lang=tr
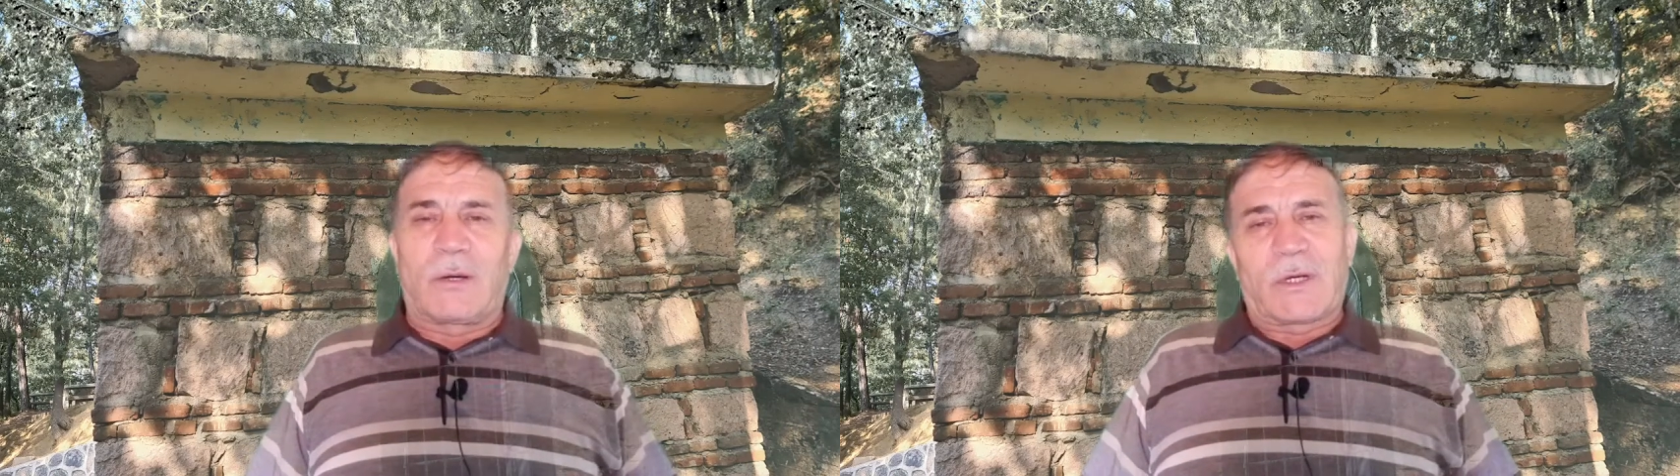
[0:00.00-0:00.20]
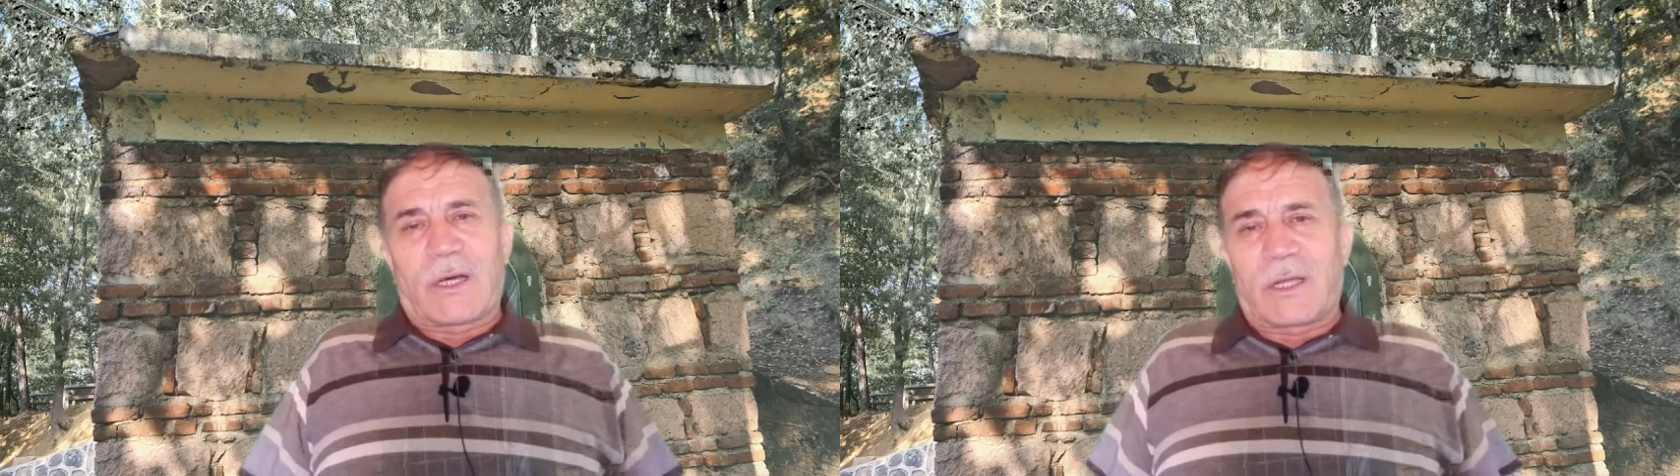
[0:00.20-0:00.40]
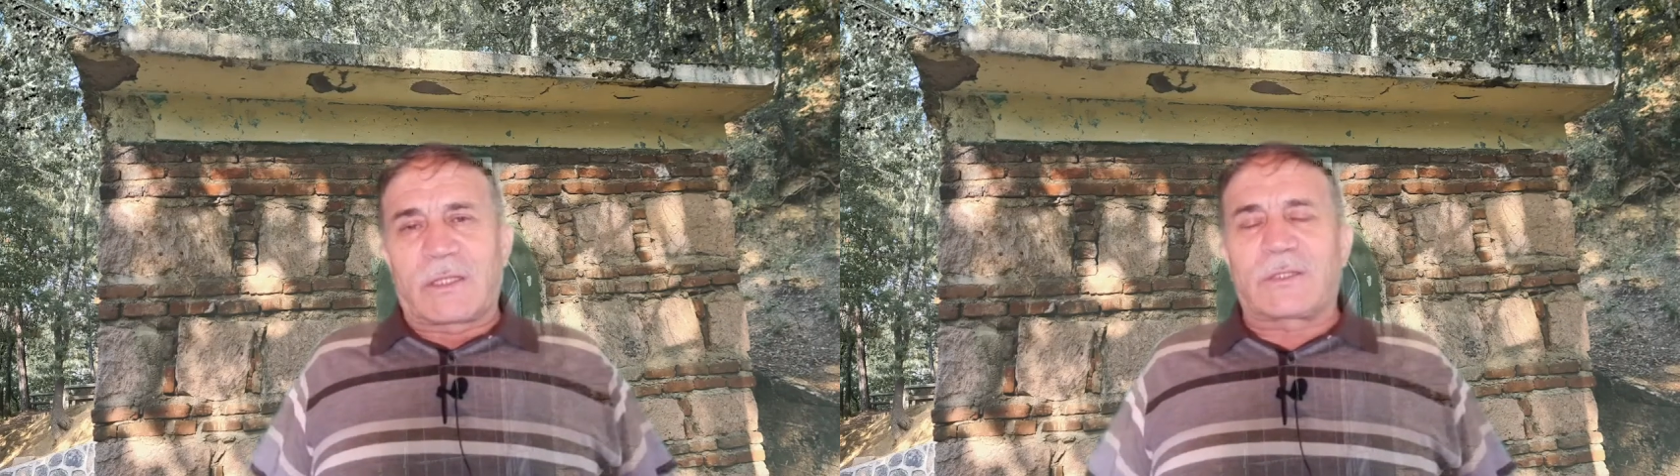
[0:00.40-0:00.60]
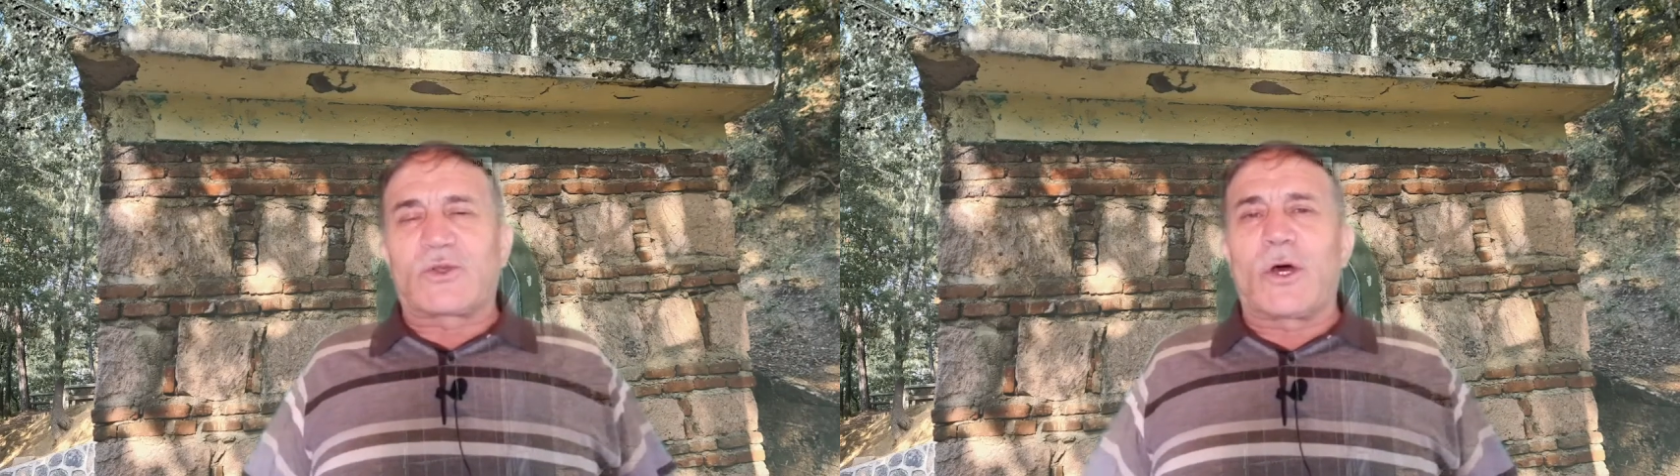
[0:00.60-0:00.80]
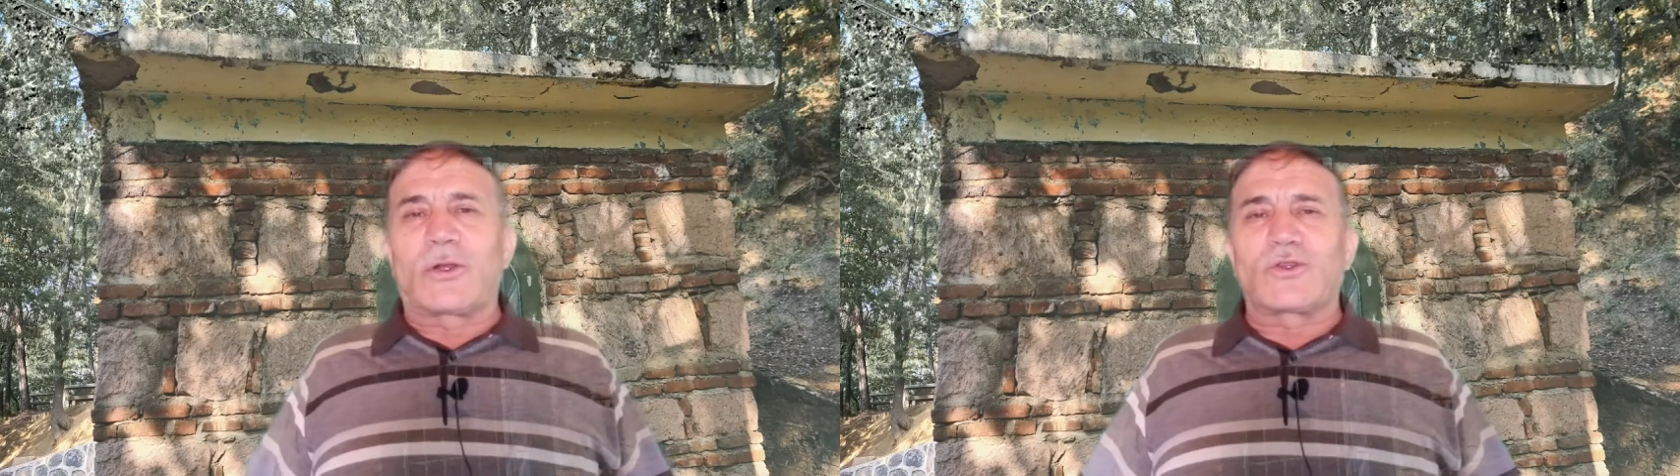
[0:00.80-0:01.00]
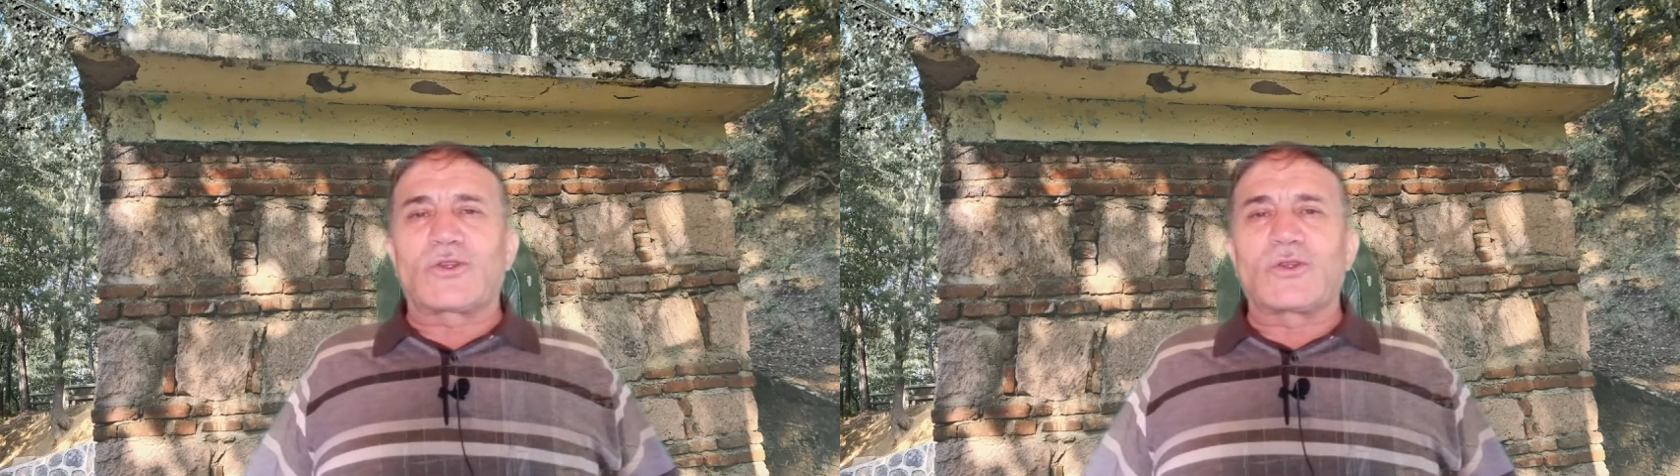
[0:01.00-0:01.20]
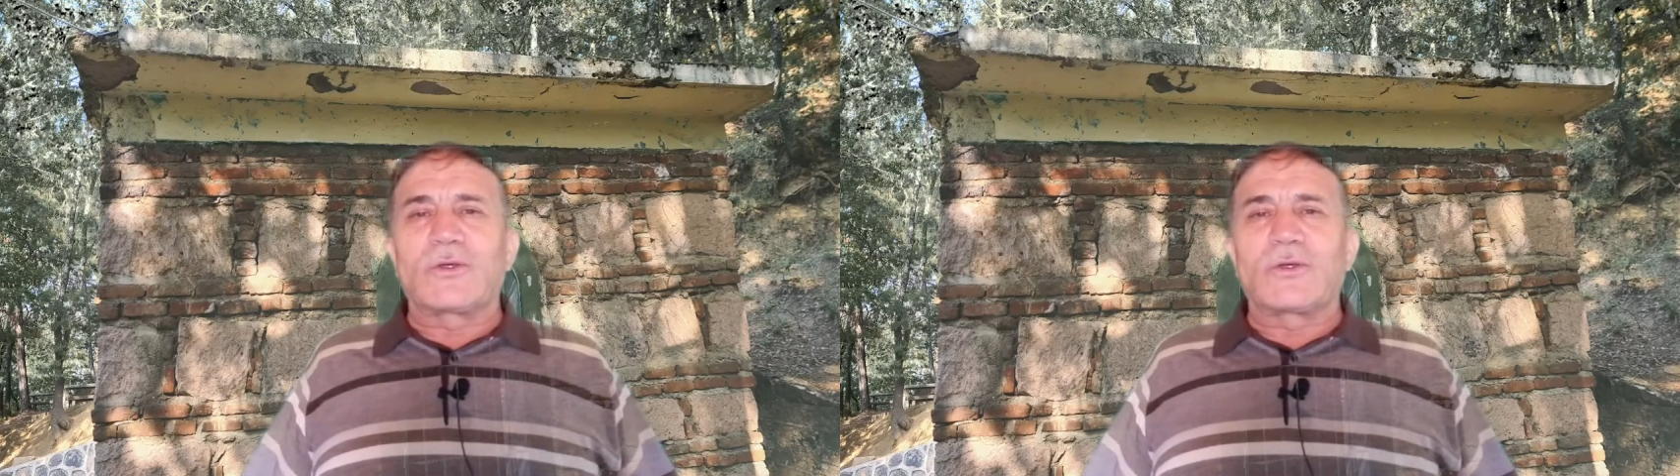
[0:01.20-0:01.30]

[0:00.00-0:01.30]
ama garanti istiyoruz.